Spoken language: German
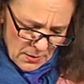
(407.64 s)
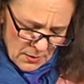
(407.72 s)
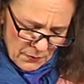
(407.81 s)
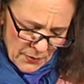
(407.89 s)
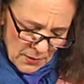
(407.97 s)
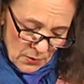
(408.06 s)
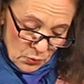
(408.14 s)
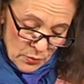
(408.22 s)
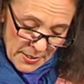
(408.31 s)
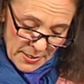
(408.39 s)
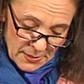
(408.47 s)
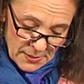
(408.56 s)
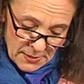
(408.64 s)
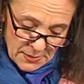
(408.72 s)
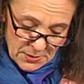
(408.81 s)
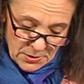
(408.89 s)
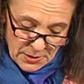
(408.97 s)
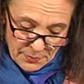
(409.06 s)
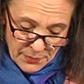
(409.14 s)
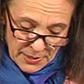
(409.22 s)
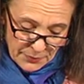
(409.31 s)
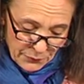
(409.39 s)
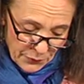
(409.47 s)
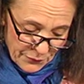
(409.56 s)
Die Weckeruhr rasselt, der
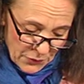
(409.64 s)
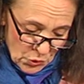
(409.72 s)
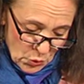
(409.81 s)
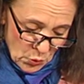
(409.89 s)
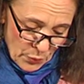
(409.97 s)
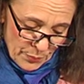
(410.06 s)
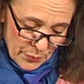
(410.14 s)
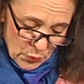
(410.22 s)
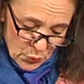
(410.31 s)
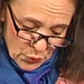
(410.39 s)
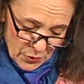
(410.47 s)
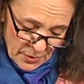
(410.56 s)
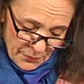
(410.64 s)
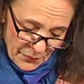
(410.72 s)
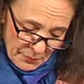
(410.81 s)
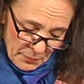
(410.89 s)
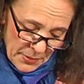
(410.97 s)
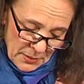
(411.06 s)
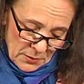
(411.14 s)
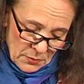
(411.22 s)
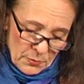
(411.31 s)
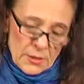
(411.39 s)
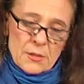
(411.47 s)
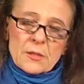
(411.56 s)
Plan wird verschoben, behutsam verpackt
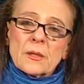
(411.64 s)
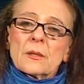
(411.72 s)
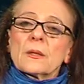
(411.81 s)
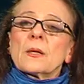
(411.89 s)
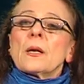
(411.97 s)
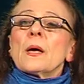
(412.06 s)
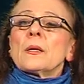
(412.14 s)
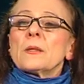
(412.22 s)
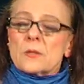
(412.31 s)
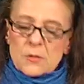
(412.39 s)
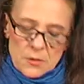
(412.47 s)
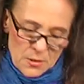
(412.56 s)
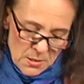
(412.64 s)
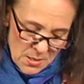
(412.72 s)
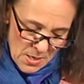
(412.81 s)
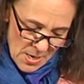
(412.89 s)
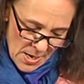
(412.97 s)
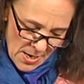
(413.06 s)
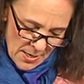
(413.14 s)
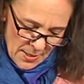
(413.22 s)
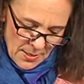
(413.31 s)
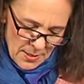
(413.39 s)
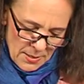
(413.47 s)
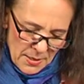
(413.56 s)
man sein kleines Ideal.
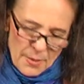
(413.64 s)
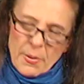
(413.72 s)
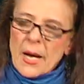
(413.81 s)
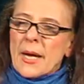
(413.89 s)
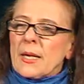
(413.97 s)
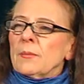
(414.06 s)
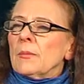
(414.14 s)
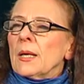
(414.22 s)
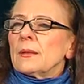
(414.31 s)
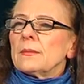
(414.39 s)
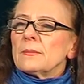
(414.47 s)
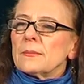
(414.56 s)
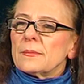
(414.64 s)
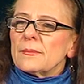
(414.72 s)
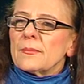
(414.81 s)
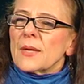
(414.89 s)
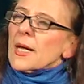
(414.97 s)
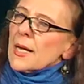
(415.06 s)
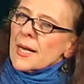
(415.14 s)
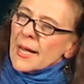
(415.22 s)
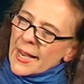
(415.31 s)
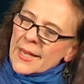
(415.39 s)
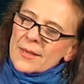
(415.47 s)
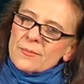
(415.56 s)
Aber einmal,
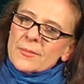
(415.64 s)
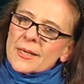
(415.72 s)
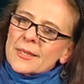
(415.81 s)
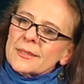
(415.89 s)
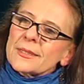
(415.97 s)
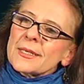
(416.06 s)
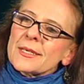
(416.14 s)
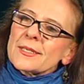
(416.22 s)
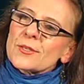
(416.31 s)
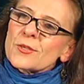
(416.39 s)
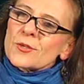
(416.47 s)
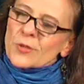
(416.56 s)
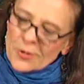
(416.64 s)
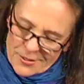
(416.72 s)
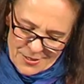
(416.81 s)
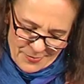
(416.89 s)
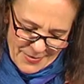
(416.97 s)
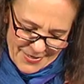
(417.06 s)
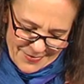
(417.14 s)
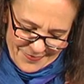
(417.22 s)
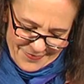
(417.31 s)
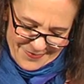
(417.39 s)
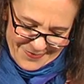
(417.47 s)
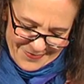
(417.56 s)
einmal da sollte
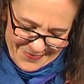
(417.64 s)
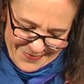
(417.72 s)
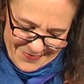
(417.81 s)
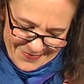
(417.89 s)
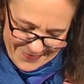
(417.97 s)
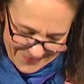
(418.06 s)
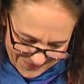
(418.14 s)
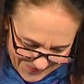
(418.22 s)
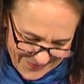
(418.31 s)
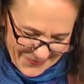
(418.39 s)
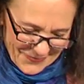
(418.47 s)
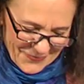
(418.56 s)
man.